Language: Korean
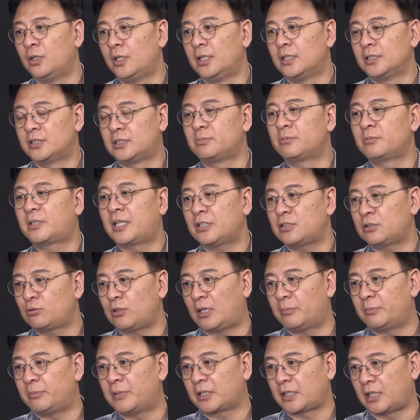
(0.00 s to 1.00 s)
지금까지도
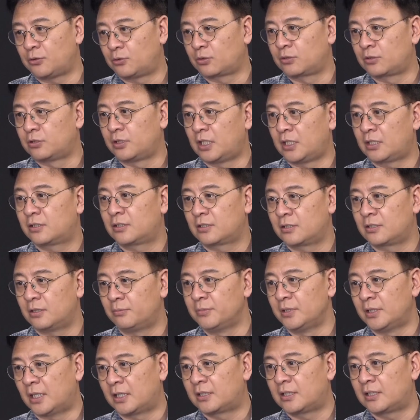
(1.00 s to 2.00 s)
아마 계속 그랬을
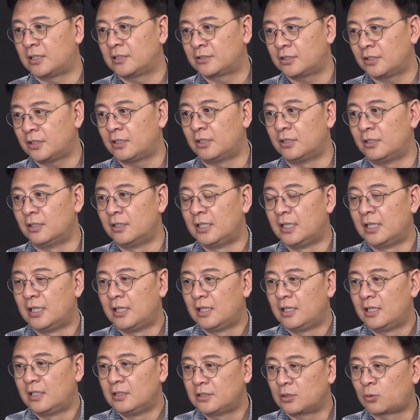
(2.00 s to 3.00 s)
겁니다. 그래서
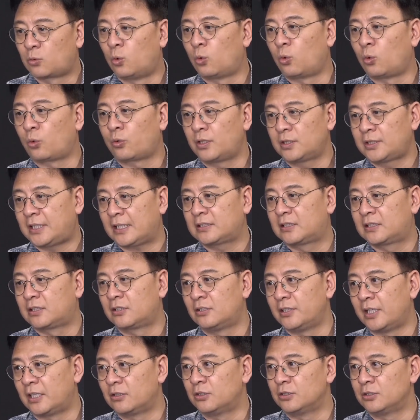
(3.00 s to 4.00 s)
이제 그거를 딱
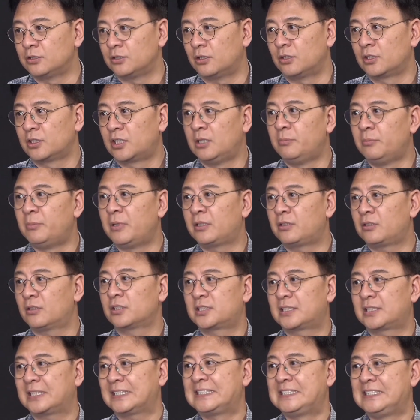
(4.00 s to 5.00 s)
드러낸 거죠. 김혜경
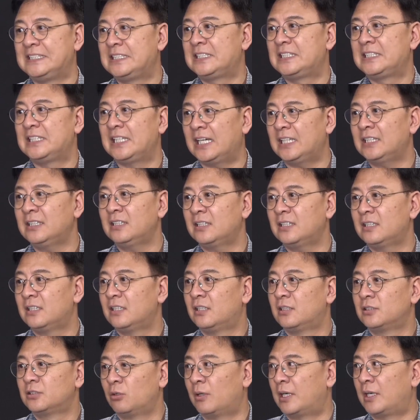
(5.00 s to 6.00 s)
씨가 지시한
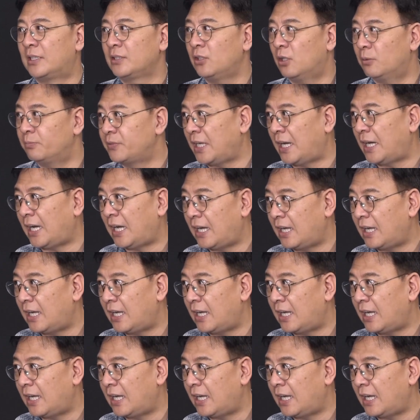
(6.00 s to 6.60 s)
정황이 없다.